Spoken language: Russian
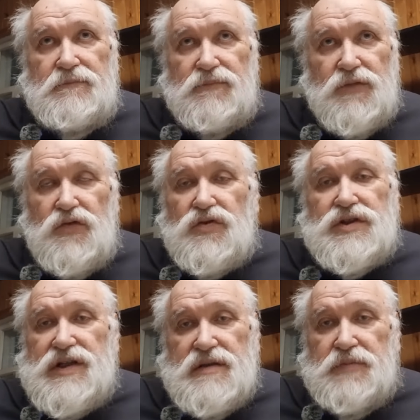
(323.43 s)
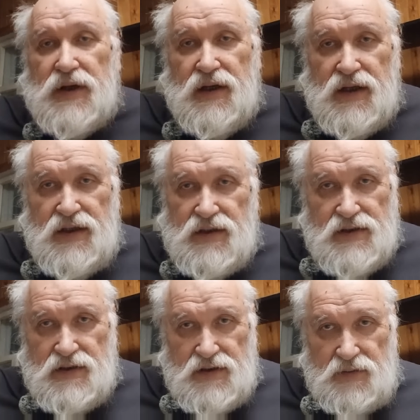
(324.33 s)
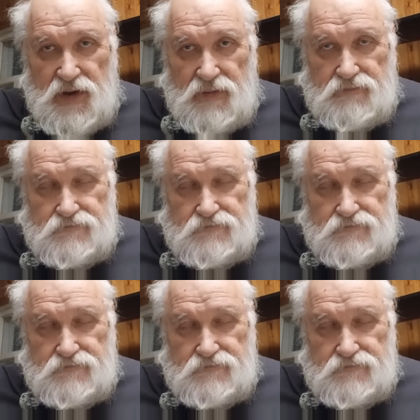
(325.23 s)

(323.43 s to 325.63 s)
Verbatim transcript: ну, жизнь прекратится на Земле.